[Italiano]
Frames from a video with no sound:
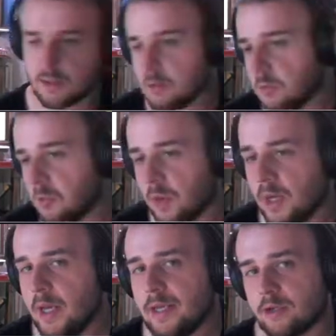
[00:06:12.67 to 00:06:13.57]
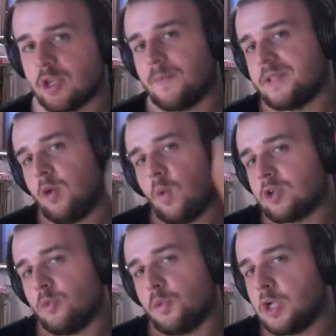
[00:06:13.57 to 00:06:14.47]
comunque, lo sapete, io
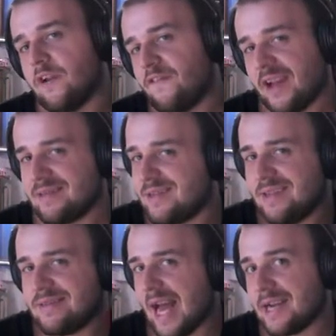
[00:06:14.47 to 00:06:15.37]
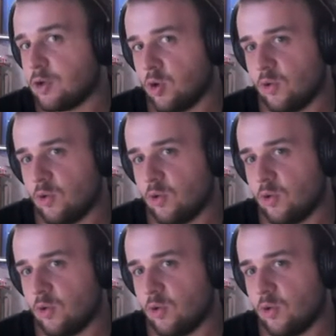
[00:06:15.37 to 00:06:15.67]
guardo più gli effetti. Il danno